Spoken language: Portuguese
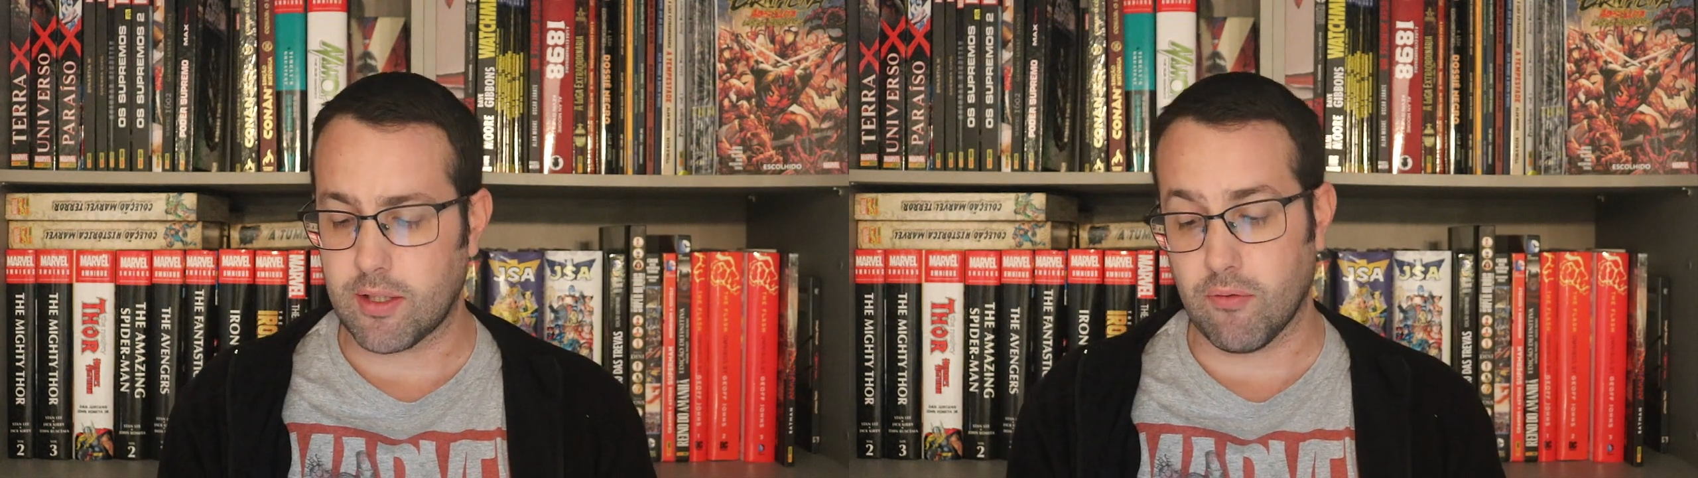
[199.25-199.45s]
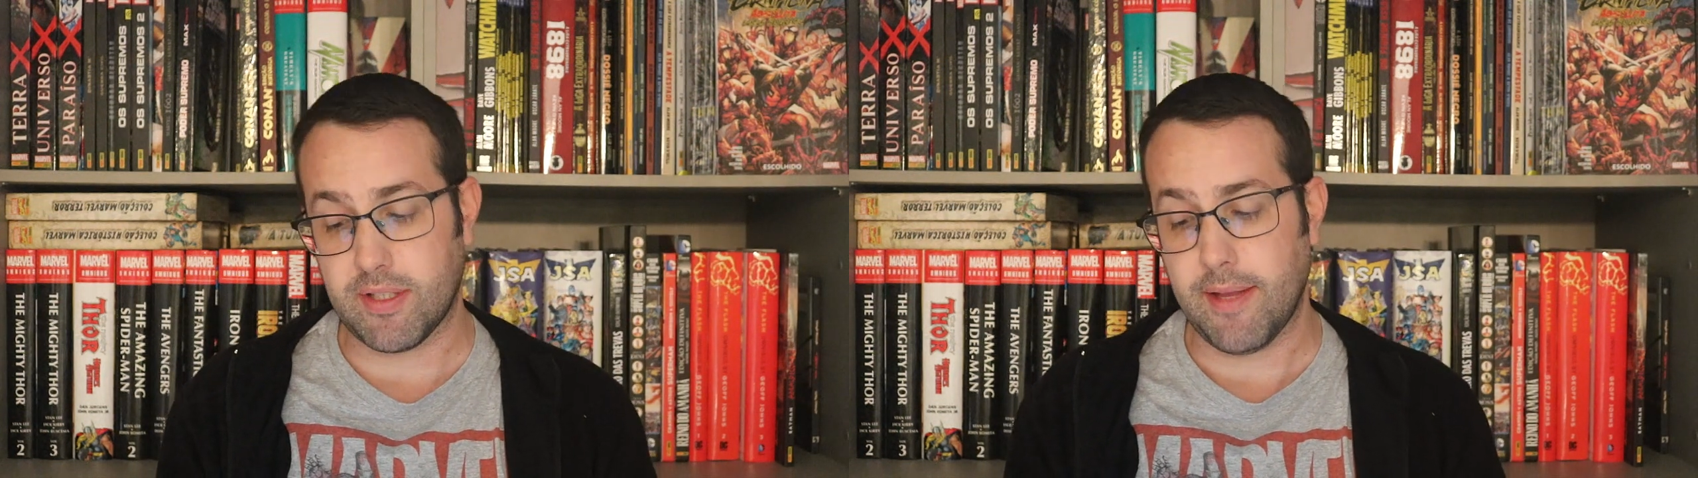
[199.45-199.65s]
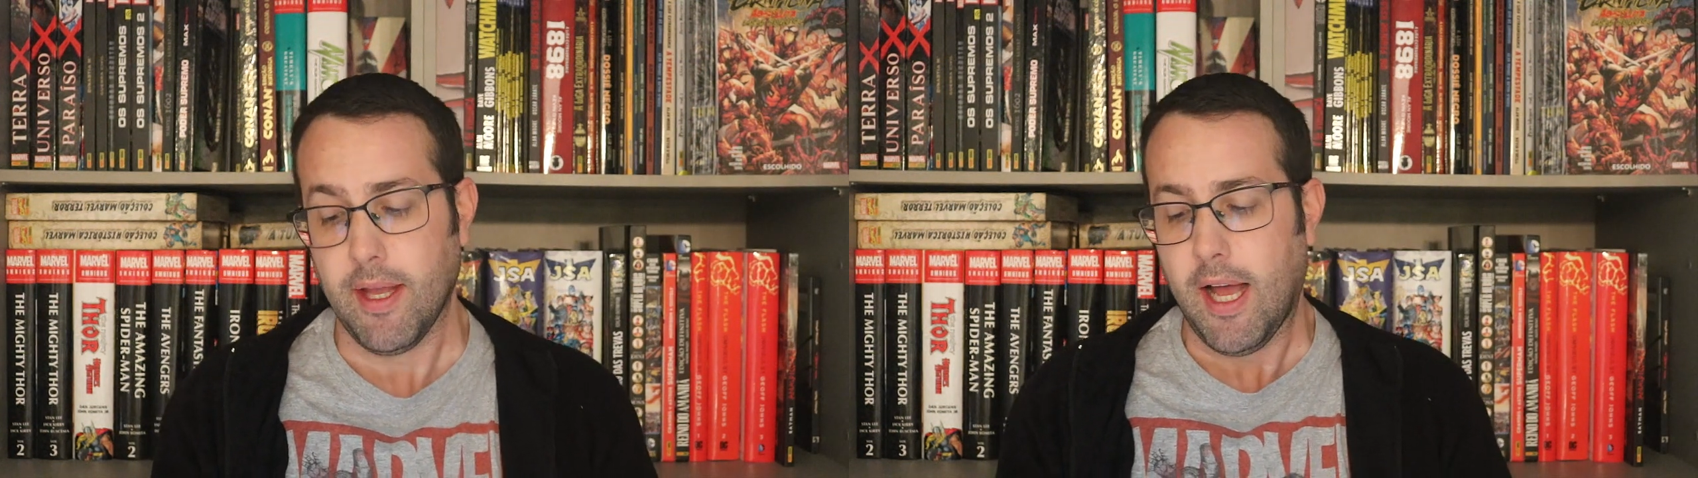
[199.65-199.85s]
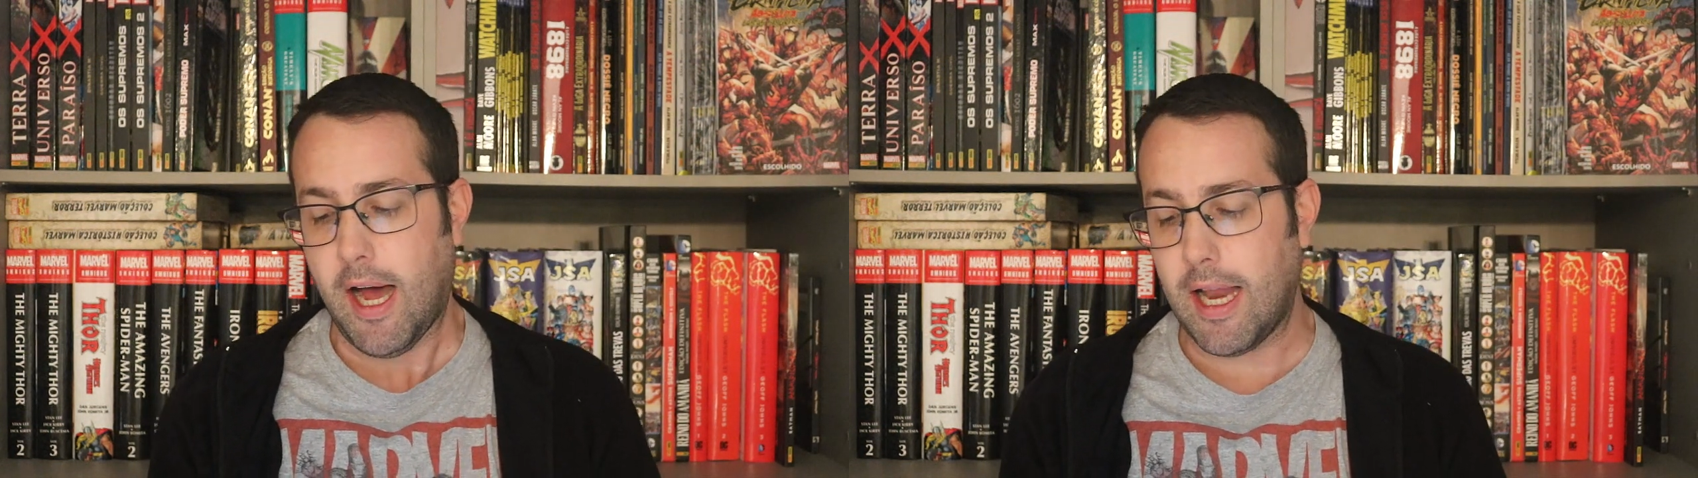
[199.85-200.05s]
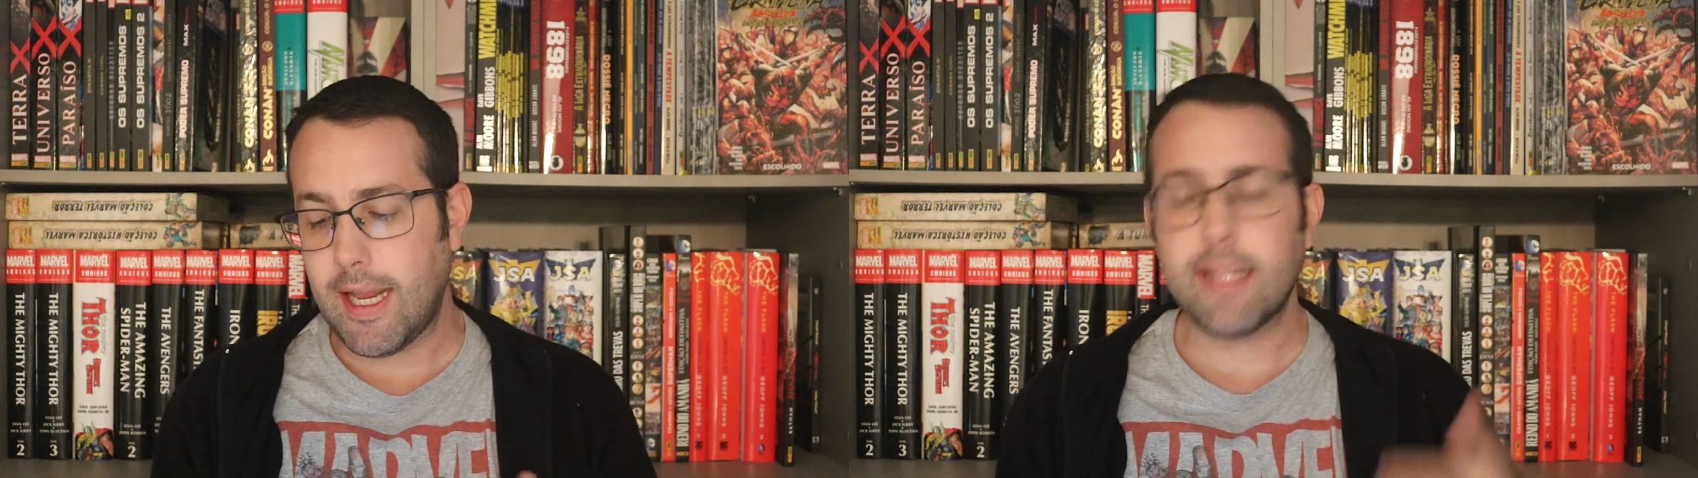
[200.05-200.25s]
Então você,
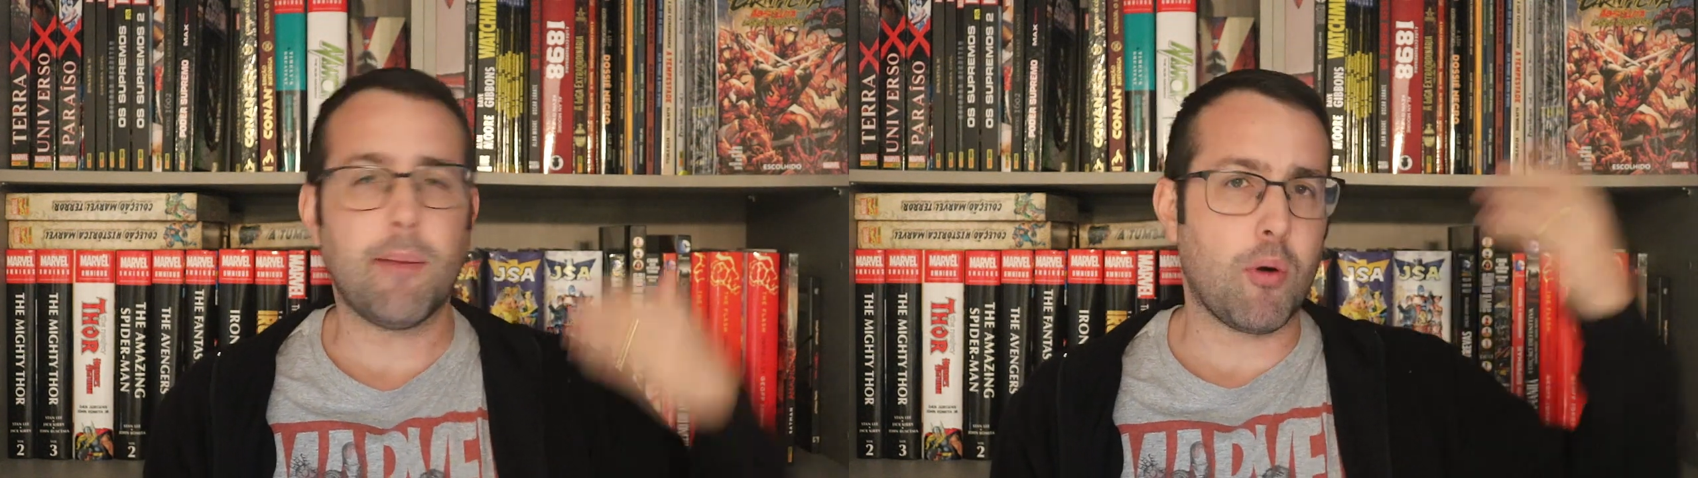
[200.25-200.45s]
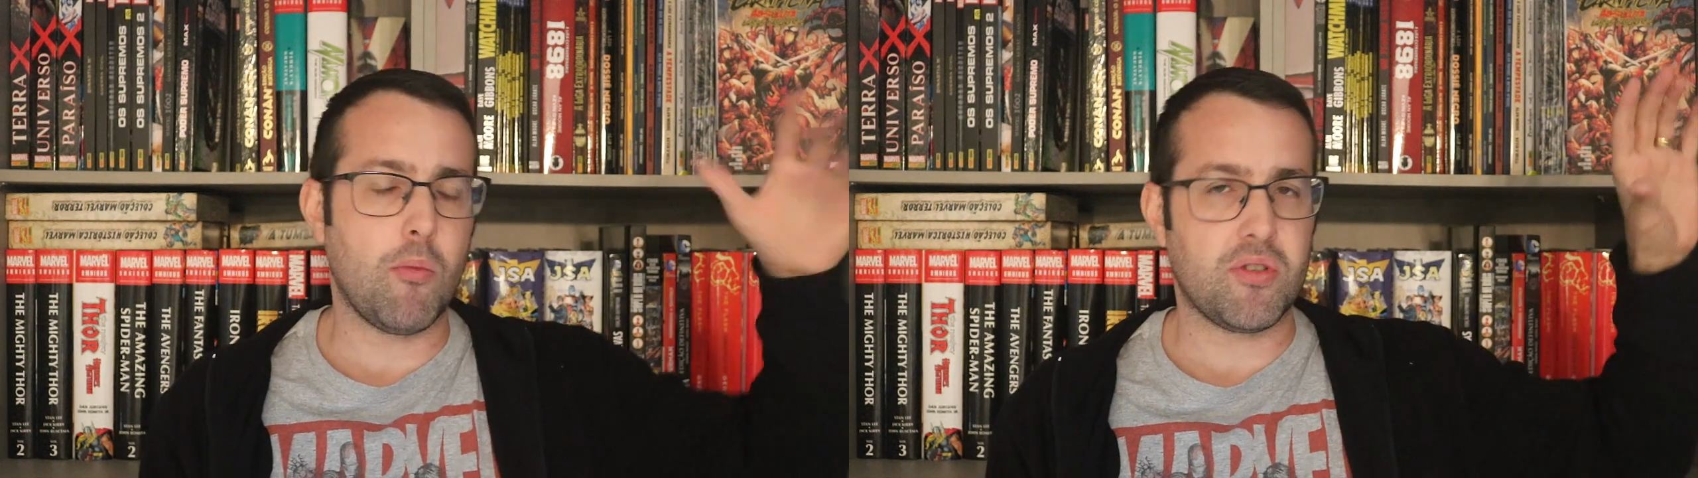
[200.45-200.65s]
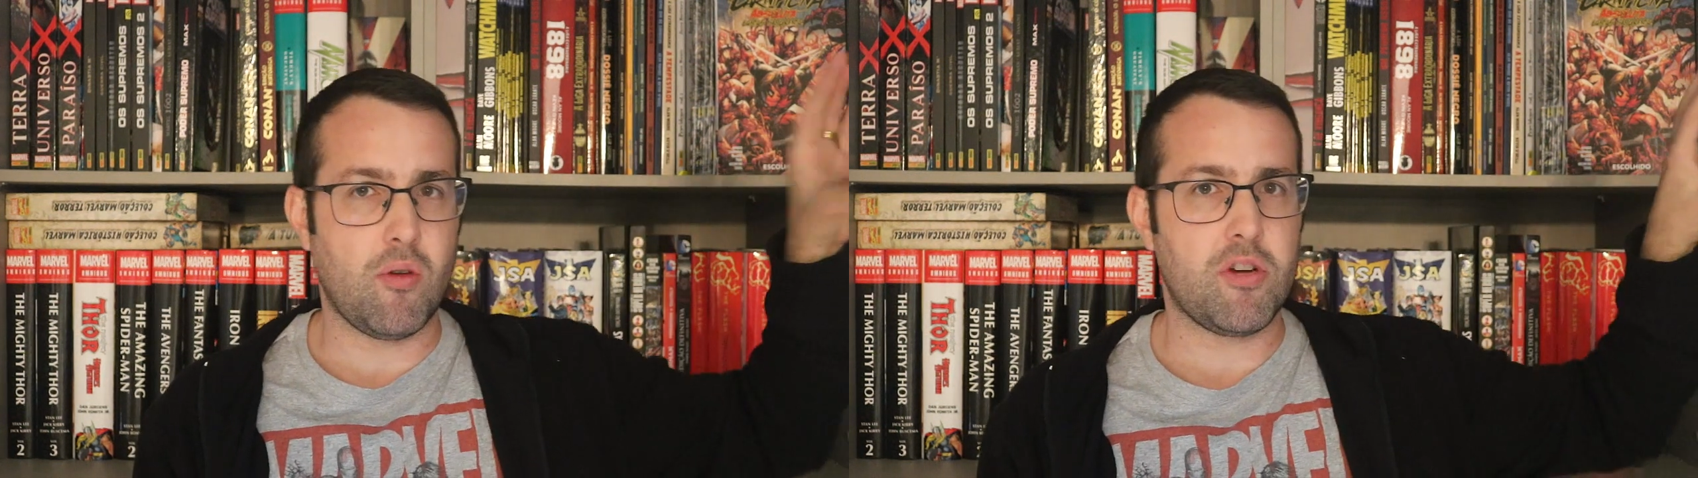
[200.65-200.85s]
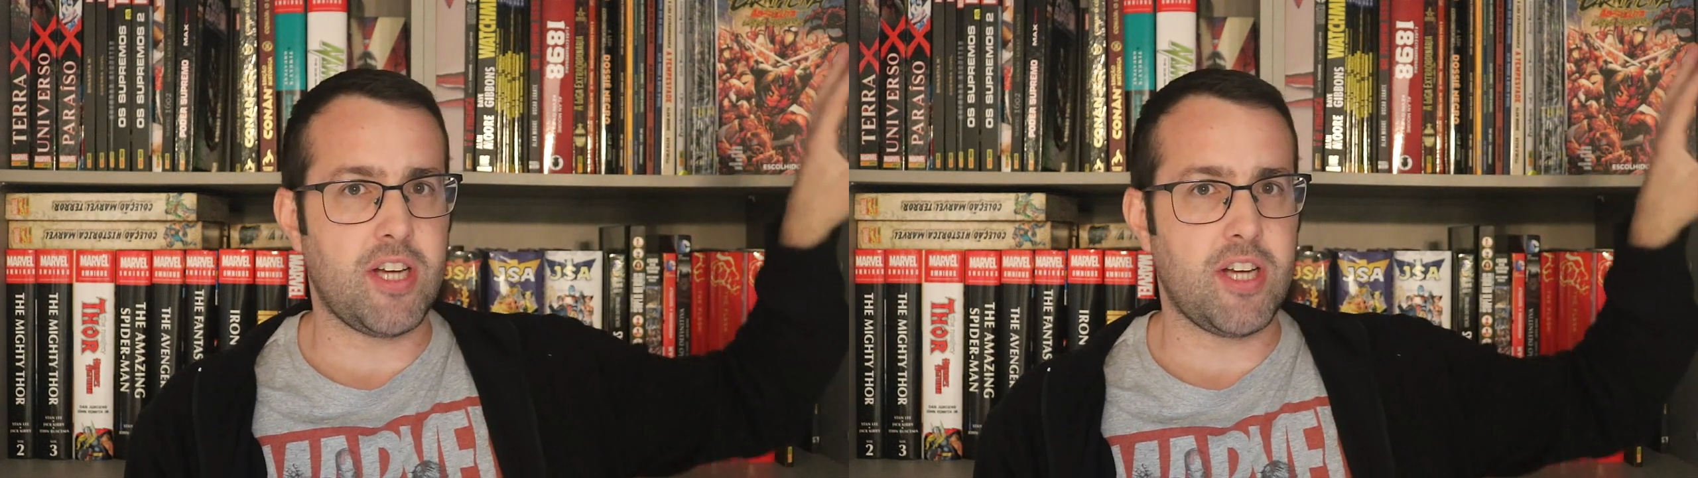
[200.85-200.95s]
além da promoção